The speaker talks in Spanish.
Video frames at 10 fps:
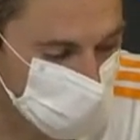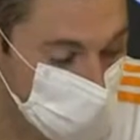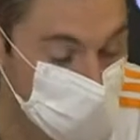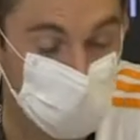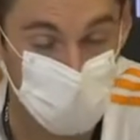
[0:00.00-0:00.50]
y
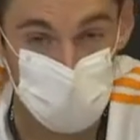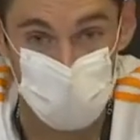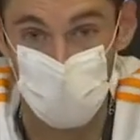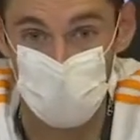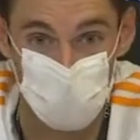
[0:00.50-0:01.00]
nos falta
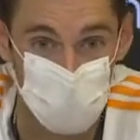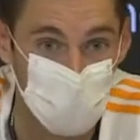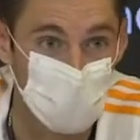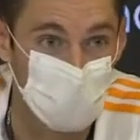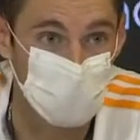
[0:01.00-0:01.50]
Anthony
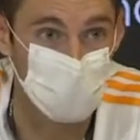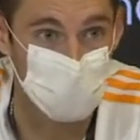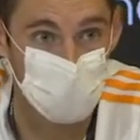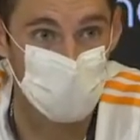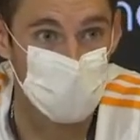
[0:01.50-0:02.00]
Randolph y Trey
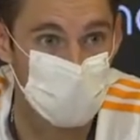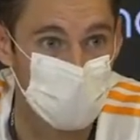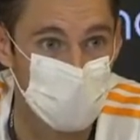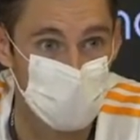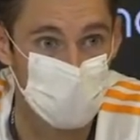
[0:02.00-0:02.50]
Tompkins
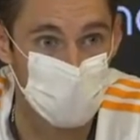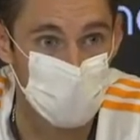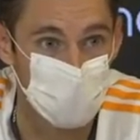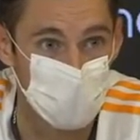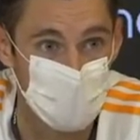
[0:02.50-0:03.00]
en el
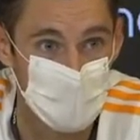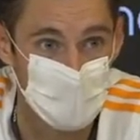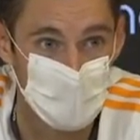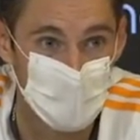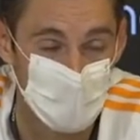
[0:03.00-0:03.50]
interior.
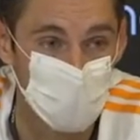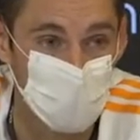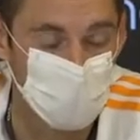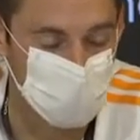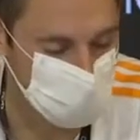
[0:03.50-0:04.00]
Muy
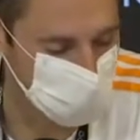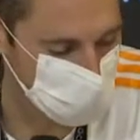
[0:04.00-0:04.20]
difícil,